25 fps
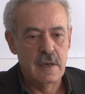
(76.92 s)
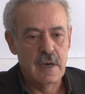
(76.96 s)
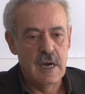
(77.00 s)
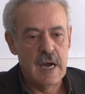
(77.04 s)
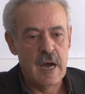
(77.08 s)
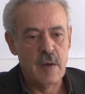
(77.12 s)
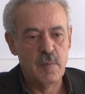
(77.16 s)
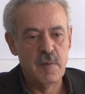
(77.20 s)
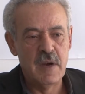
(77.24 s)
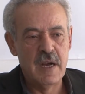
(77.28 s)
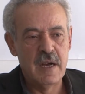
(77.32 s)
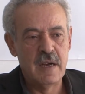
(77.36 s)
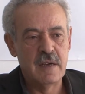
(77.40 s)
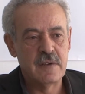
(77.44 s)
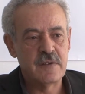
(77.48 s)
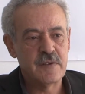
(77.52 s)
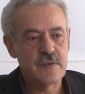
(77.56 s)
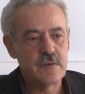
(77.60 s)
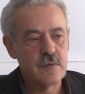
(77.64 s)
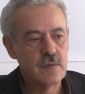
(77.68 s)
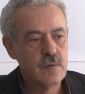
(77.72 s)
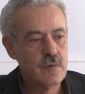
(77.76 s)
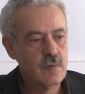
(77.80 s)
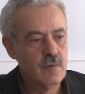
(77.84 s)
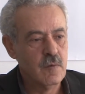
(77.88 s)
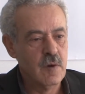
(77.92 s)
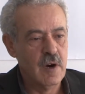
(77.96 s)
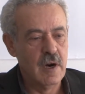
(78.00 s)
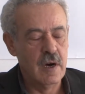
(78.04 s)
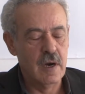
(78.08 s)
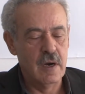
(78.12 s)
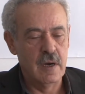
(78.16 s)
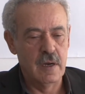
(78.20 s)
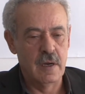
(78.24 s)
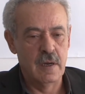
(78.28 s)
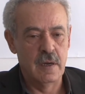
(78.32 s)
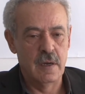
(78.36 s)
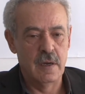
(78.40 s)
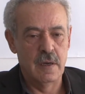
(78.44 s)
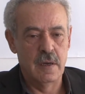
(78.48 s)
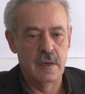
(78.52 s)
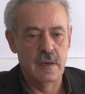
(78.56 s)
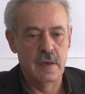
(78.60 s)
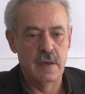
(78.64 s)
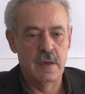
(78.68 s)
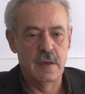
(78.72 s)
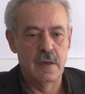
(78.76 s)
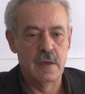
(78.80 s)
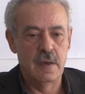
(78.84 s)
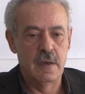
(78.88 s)
حماس
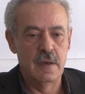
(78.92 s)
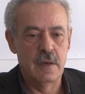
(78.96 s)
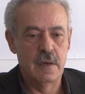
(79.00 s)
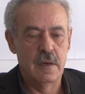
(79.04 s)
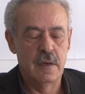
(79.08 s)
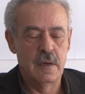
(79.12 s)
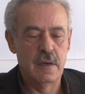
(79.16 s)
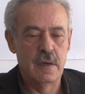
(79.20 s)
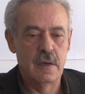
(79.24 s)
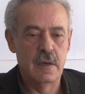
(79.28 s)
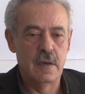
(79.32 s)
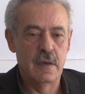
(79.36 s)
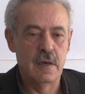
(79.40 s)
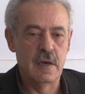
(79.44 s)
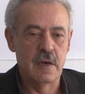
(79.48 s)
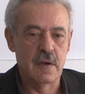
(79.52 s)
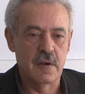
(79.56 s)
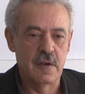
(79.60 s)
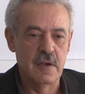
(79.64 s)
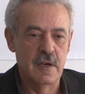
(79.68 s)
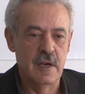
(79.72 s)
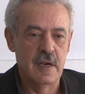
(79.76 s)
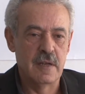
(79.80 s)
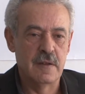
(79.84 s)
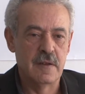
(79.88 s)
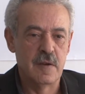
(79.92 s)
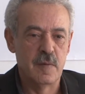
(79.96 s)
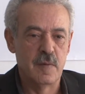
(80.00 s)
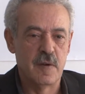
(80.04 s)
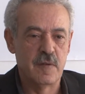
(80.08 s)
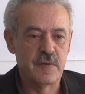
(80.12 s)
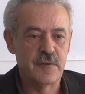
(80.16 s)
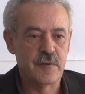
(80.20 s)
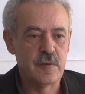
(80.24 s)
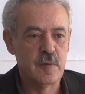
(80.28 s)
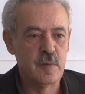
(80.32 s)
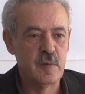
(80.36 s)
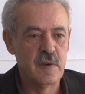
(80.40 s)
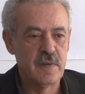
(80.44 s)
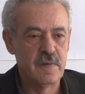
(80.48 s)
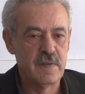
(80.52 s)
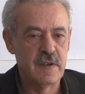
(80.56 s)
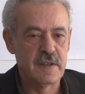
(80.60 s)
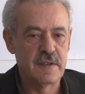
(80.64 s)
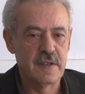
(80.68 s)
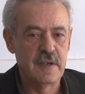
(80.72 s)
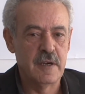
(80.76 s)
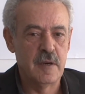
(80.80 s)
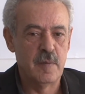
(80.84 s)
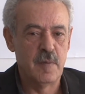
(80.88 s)
والقيادة آه، المفصول من
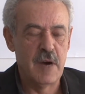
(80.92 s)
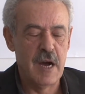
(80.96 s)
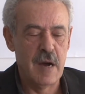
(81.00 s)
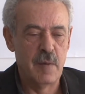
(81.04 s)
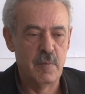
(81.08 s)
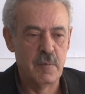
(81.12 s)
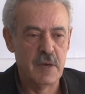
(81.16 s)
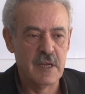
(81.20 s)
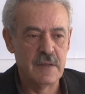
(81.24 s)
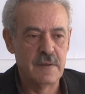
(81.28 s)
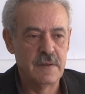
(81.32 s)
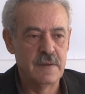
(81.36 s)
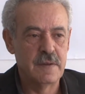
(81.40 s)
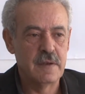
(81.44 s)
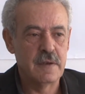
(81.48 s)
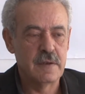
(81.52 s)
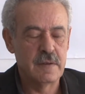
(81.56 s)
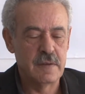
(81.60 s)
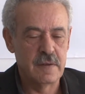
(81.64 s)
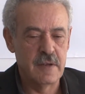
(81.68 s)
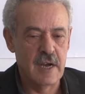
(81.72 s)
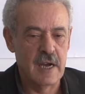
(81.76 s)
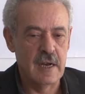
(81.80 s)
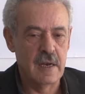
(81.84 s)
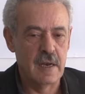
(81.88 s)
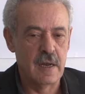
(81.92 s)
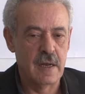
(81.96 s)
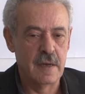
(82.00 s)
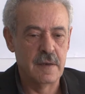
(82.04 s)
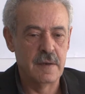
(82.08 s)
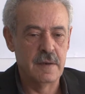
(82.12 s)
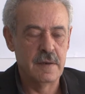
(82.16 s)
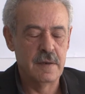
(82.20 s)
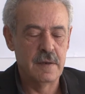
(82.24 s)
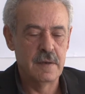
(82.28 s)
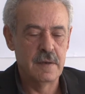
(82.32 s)
فتح محمد دحلان